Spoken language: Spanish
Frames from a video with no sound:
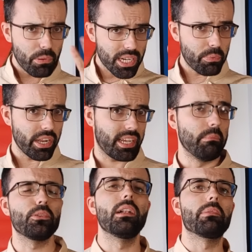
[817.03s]
la época, por
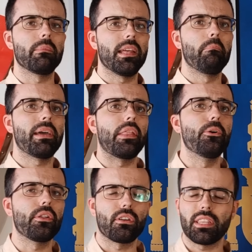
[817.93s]
ejemplo, del primer
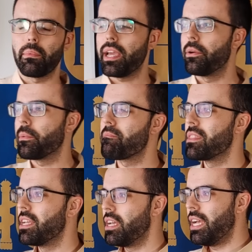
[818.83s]
emperador, de Octaviano,
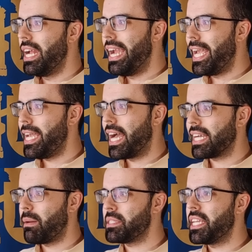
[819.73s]
la
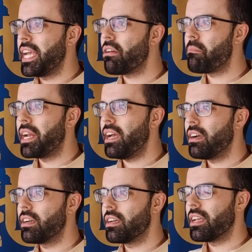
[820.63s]
caballería
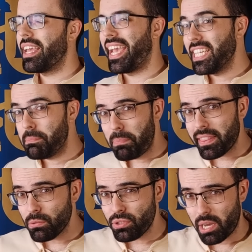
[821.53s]
romana, ¿qué
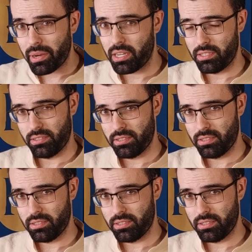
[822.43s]
espada usaba?